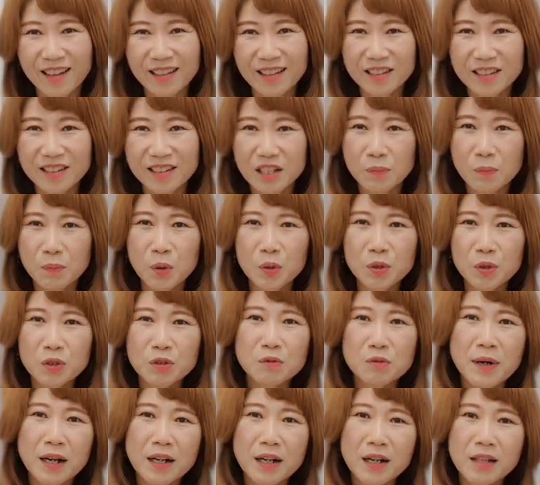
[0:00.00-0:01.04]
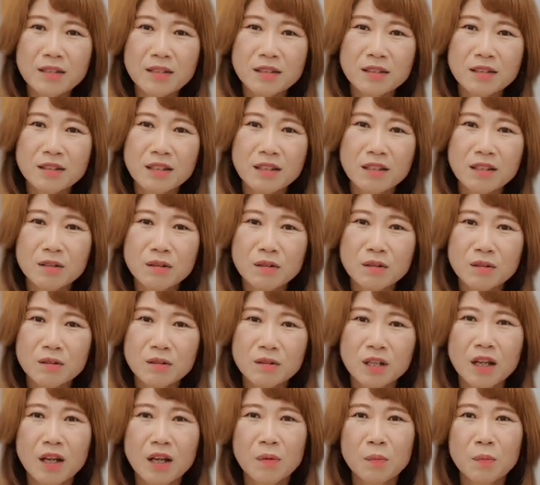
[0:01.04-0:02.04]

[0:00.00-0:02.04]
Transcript: 그냥 버리고 말았는데요.